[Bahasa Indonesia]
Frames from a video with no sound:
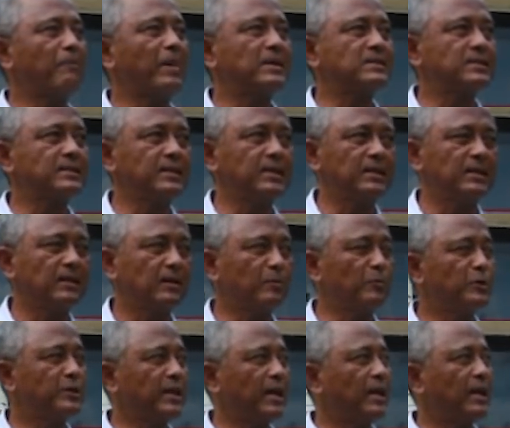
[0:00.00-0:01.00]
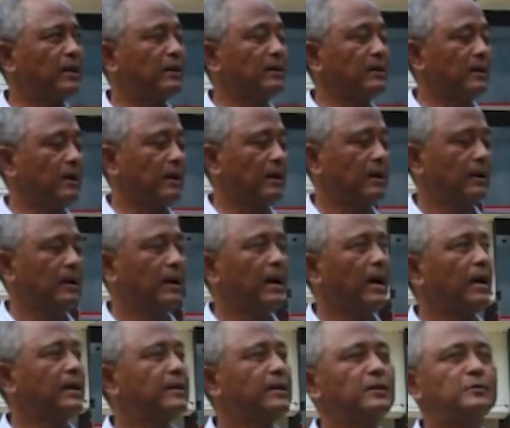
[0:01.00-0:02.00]
paski, kemudian
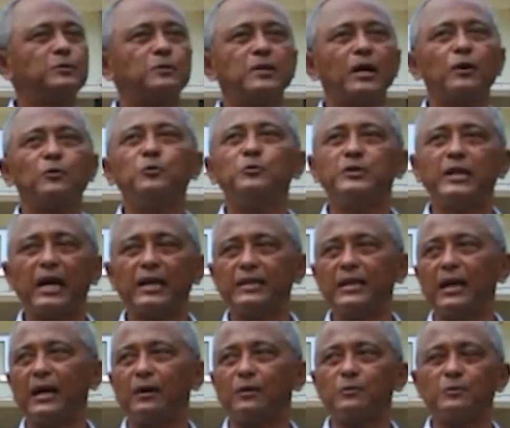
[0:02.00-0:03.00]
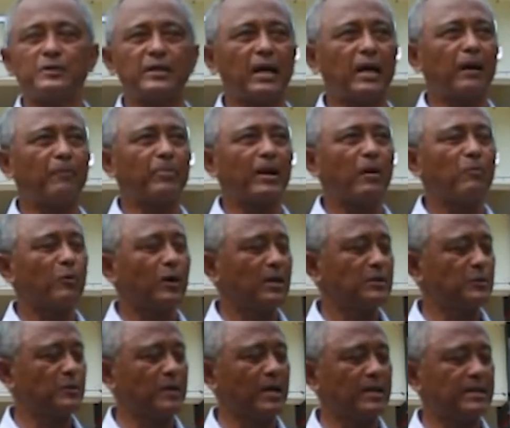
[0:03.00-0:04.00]
ada juga gudangnya, gudang pramuka
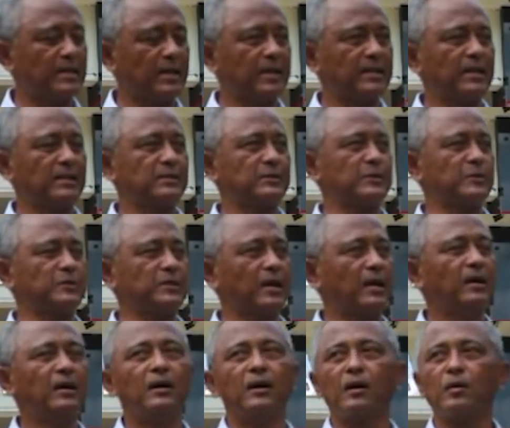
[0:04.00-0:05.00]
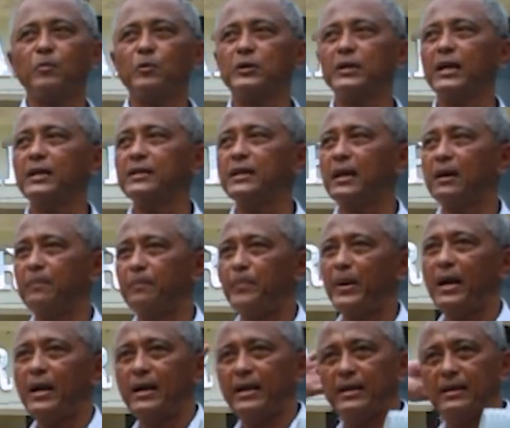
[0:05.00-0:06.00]
juga ada dan seterusnya. Kemudian yang
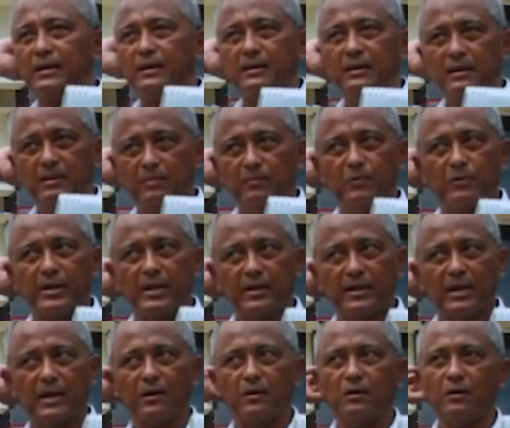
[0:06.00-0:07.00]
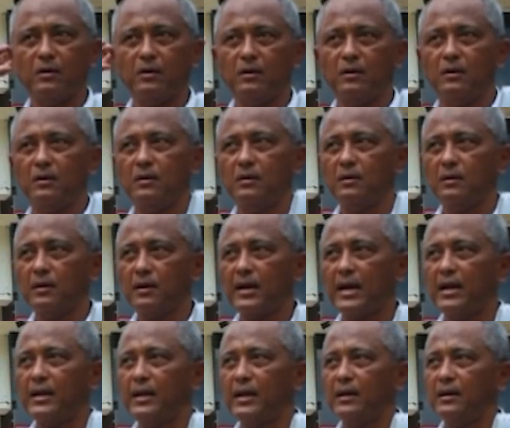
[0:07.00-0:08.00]
paling mungkin kalau
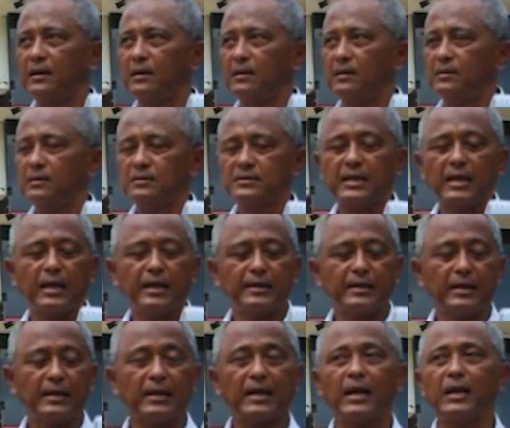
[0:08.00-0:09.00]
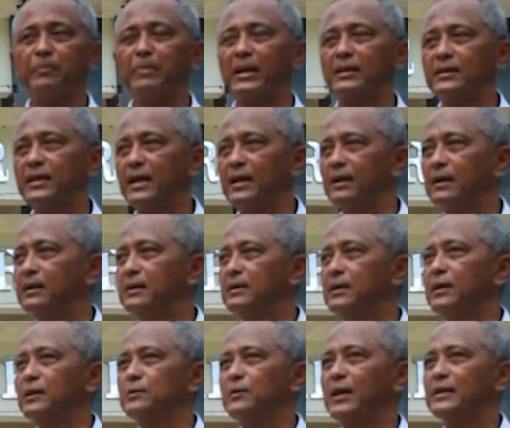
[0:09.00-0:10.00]
kalian jalan dari Kalimantan,
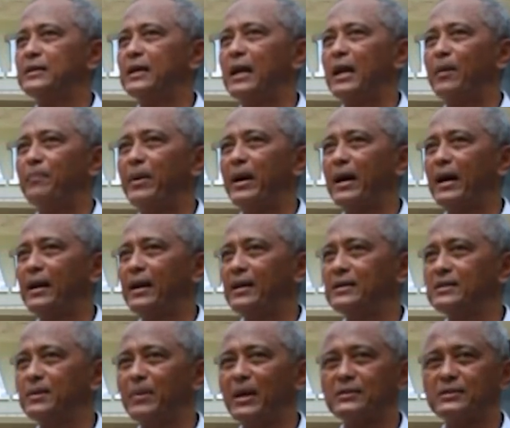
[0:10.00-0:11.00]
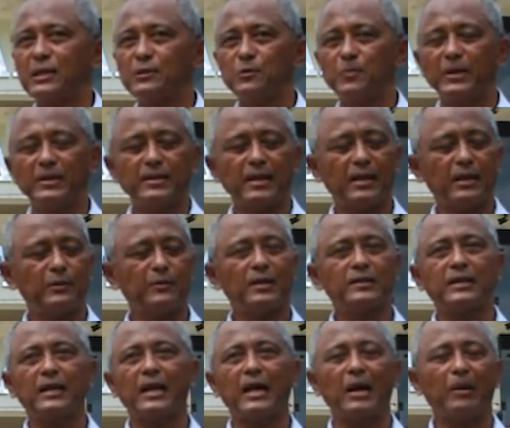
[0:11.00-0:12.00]
itu ada lapangan SMA 1 Blitar, itu
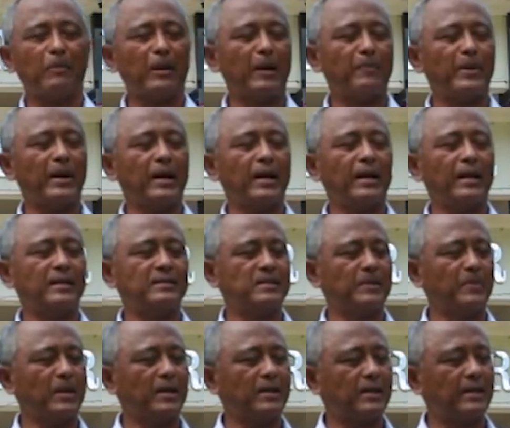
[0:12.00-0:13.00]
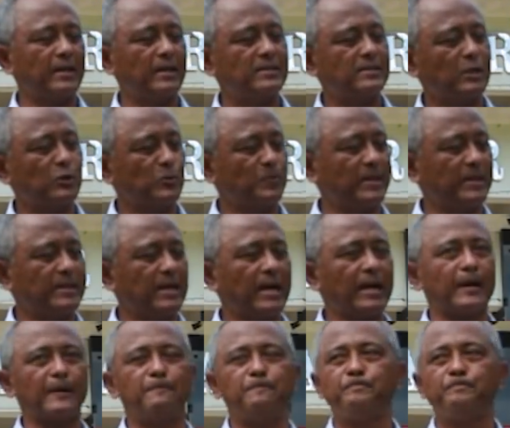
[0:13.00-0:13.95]
adalah lapangan SMA Negeri 1 Blitar.